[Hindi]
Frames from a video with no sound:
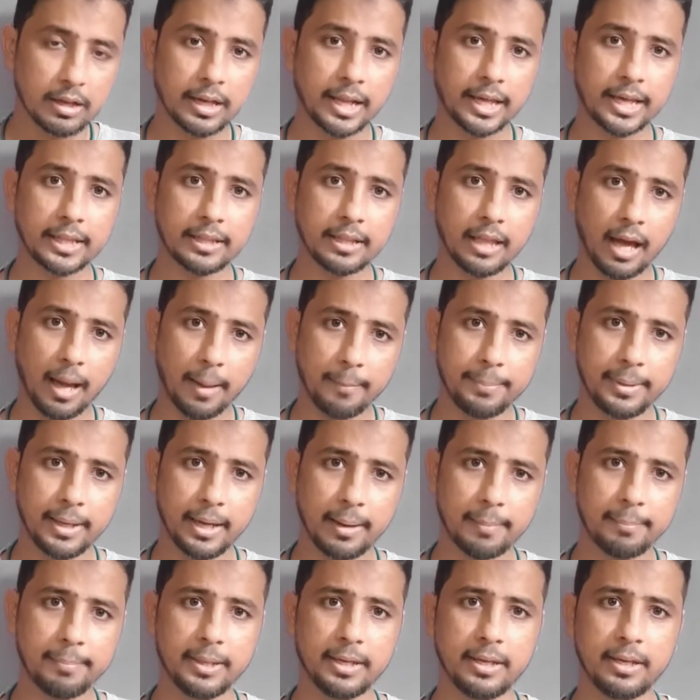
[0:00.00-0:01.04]
लेकिन अभी
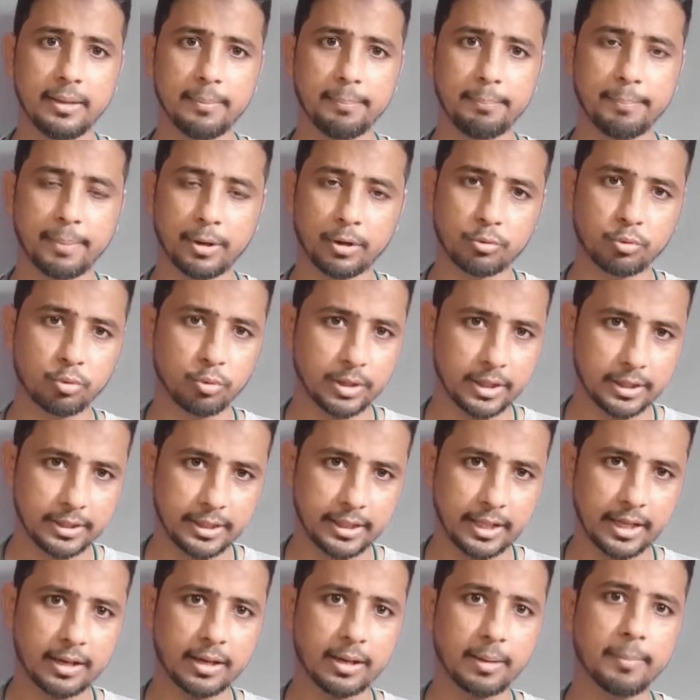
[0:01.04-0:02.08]
अभी परसों के
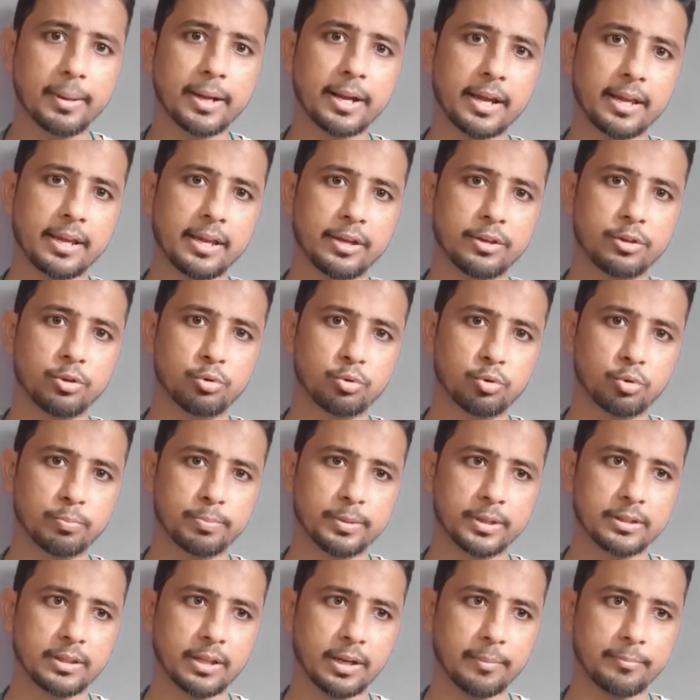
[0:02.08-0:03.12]
दिन एक खबर आई है
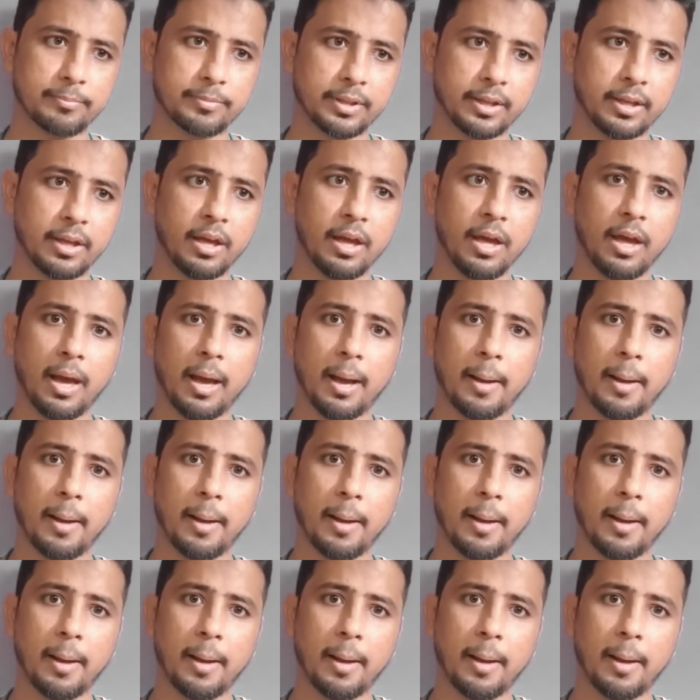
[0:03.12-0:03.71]
यूट्यूब की तरफ से